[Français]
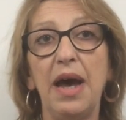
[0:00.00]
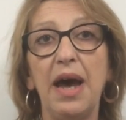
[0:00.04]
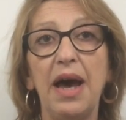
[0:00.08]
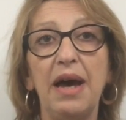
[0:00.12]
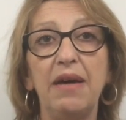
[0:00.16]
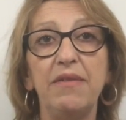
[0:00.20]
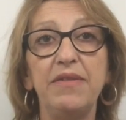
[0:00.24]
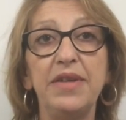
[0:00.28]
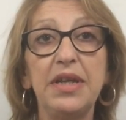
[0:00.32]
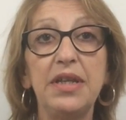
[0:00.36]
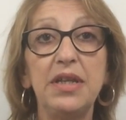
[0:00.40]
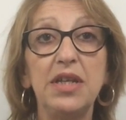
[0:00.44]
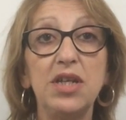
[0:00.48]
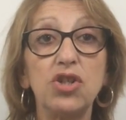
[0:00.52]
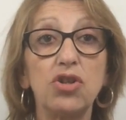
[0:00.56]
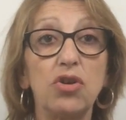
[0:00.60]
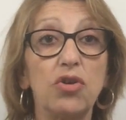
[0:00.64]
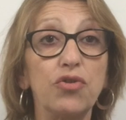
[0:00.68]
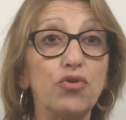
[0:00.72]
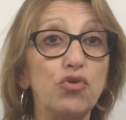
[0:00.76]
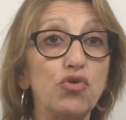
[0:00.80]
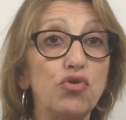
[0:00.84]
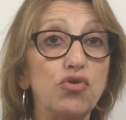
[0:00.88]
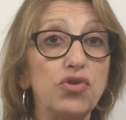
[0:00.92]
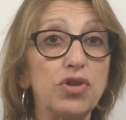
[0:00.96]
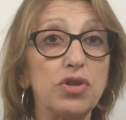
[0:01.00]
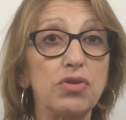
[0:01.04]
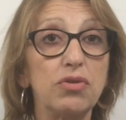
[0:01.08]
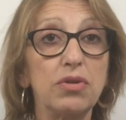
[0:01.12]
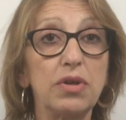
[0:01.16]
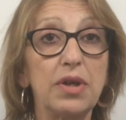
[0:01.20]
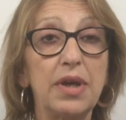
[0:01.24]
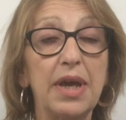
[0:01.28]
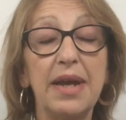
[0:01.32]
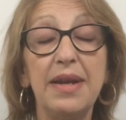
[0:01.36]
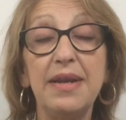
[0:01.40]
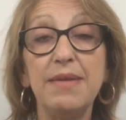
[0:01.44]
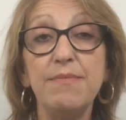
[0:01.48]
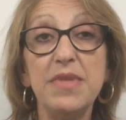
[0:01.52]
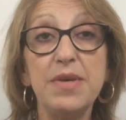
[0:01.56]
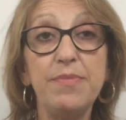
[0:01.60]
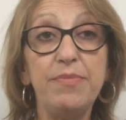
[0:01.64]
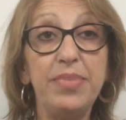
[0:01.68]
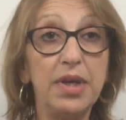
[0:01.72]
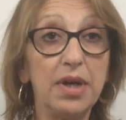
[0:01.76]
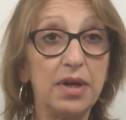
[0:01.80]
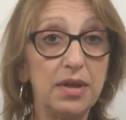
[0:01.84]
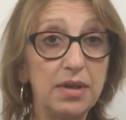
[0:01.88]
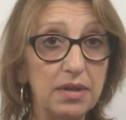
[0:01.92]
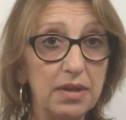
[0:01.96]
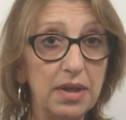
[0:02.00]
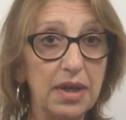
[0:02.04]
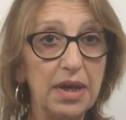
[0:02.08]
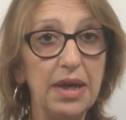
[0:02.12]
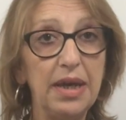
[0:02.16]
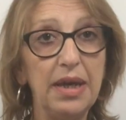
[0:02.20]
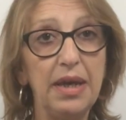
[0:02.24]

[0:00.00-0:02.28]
avec des chanteuses qu'elle aimait bien.